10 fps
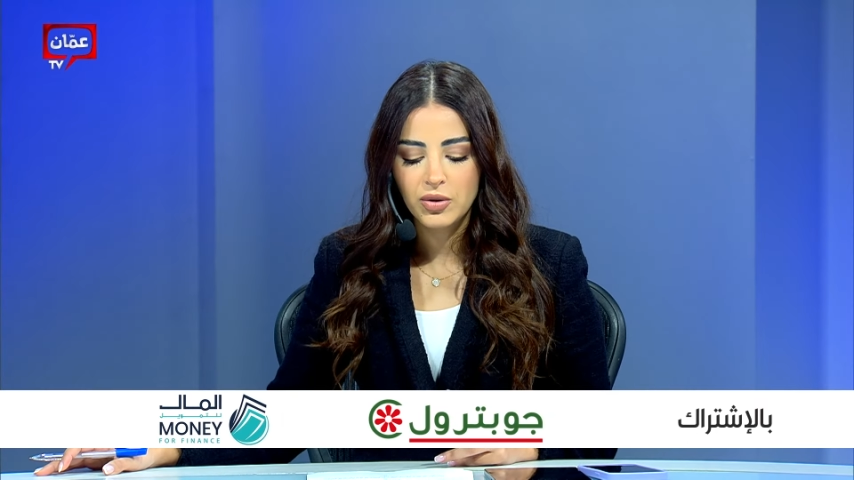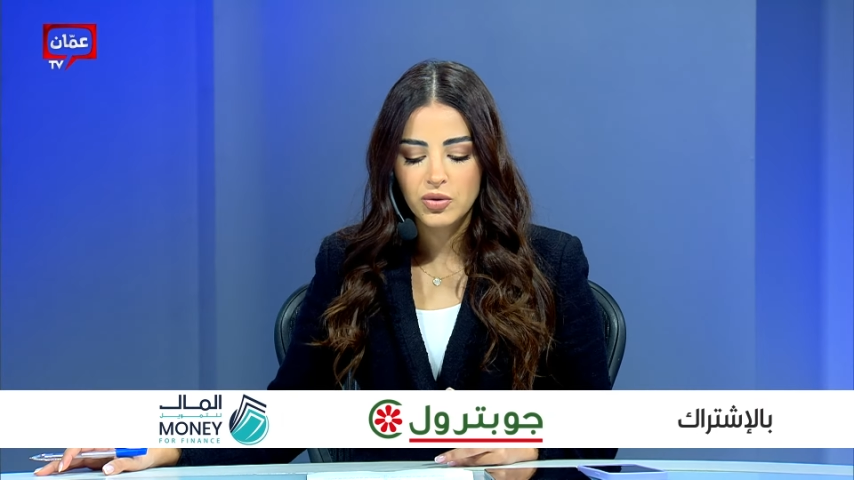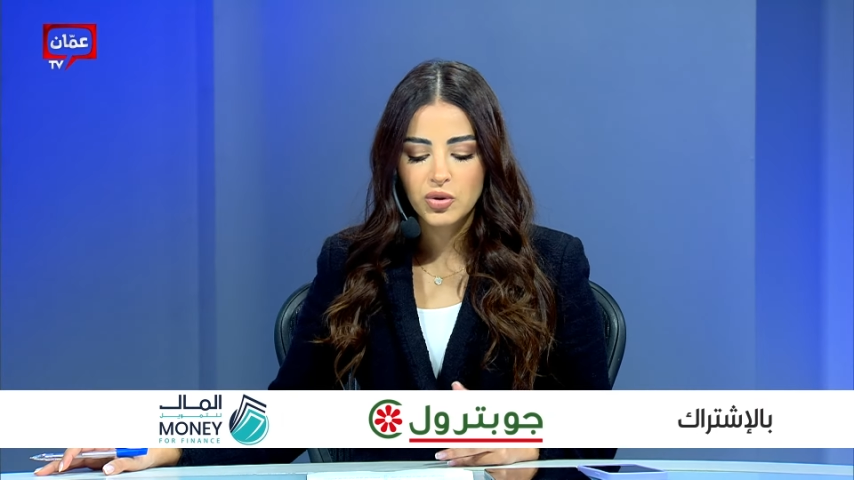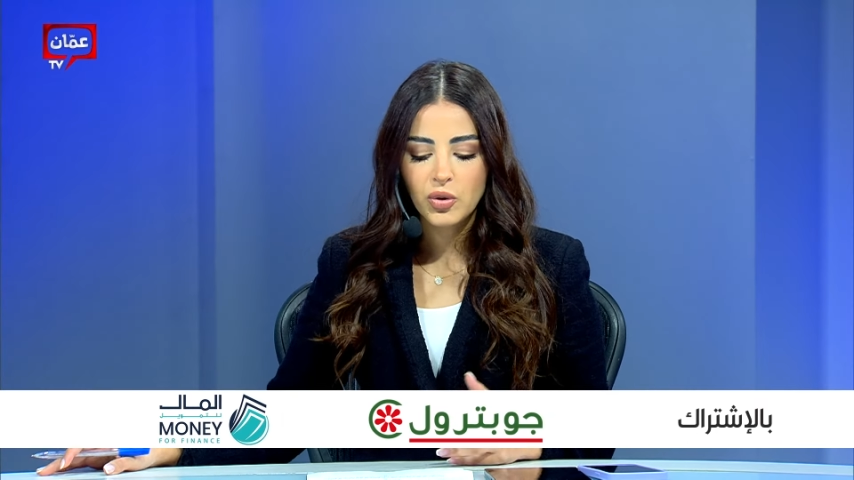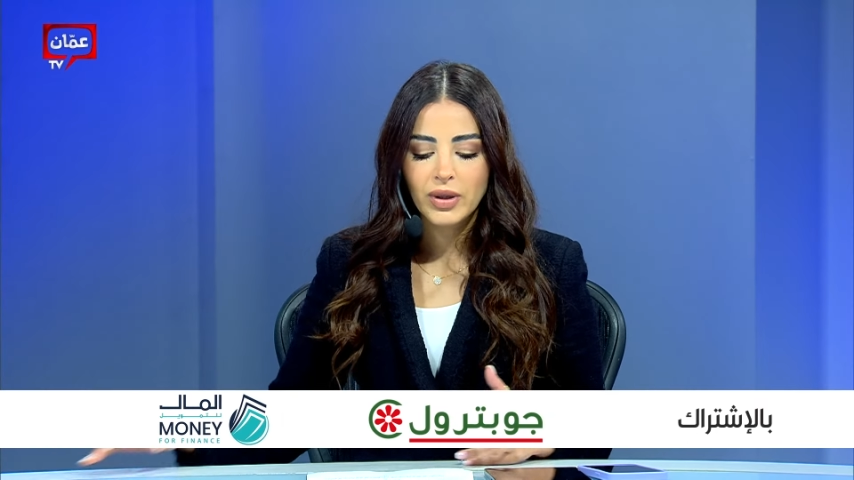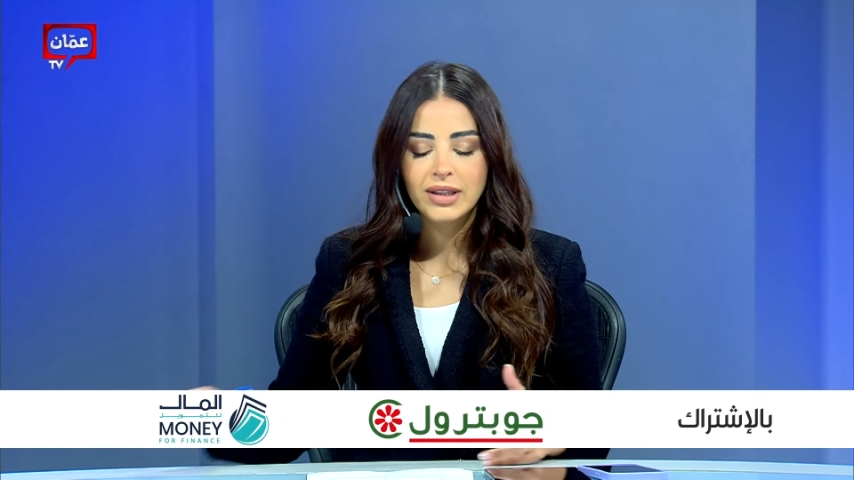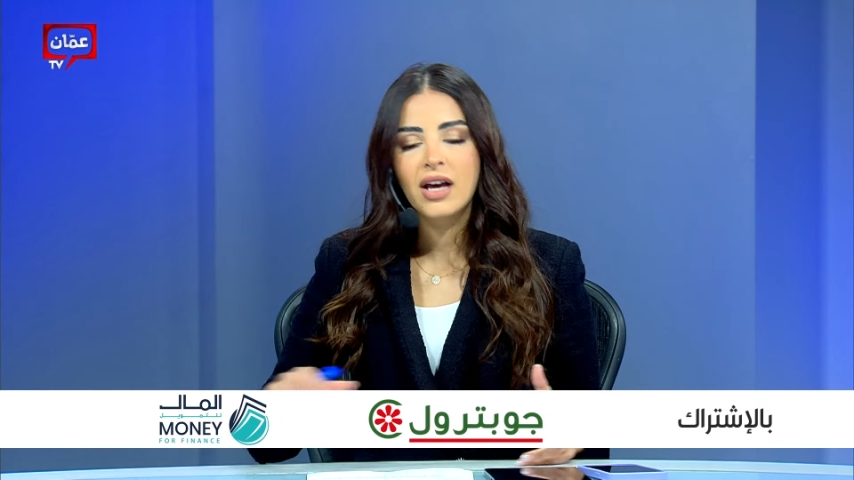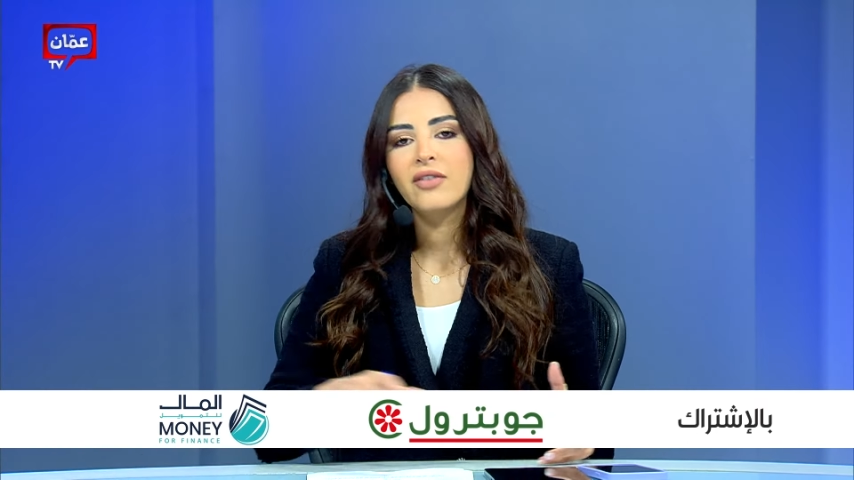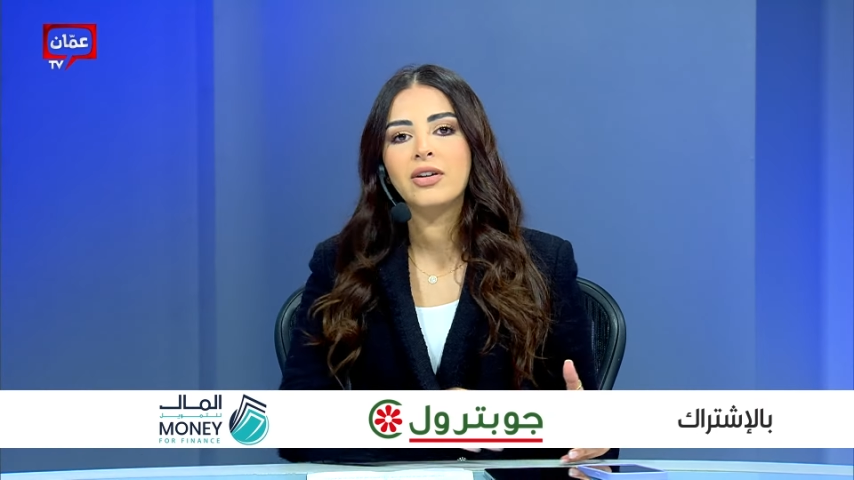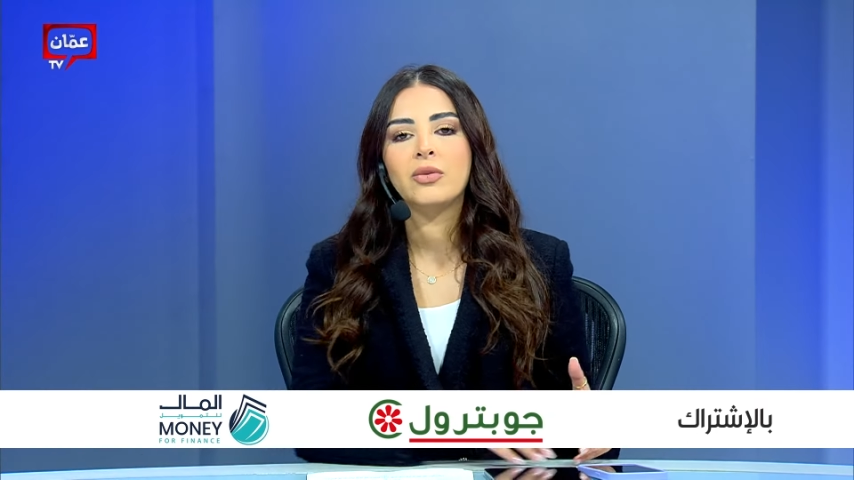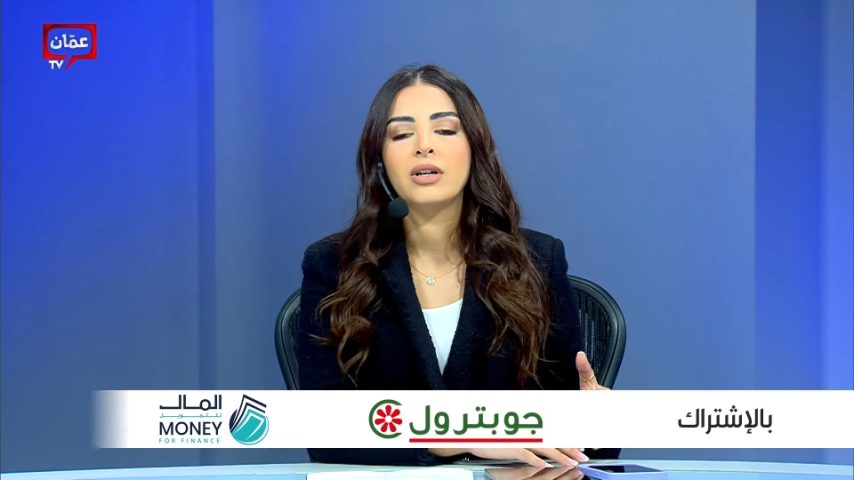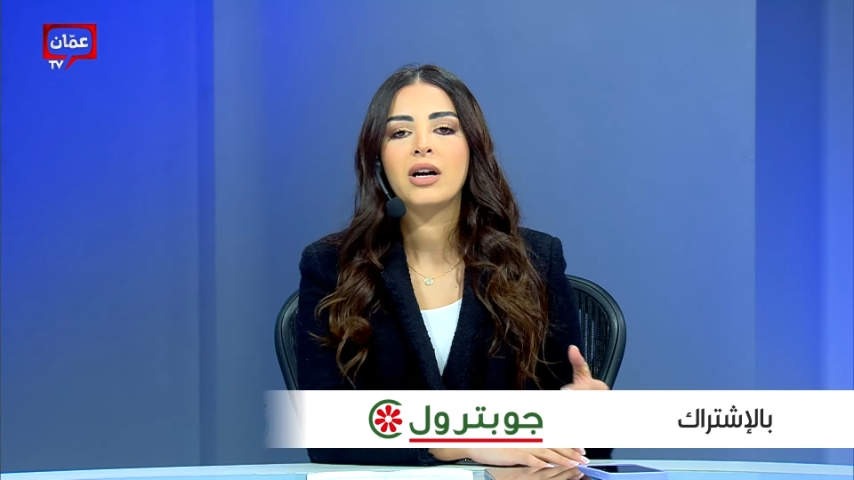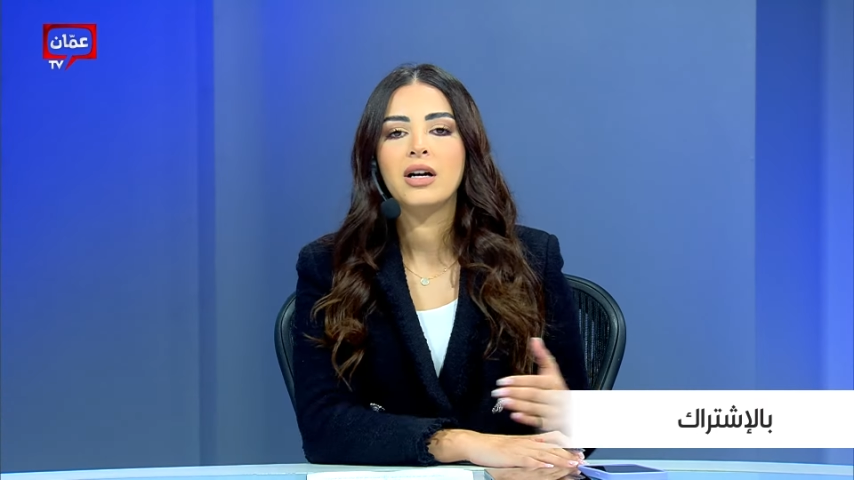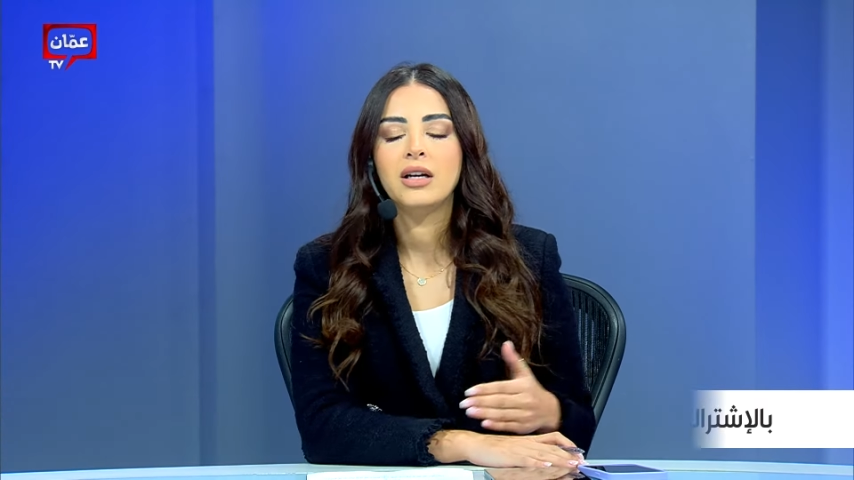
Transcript: شو هو الدافع وراء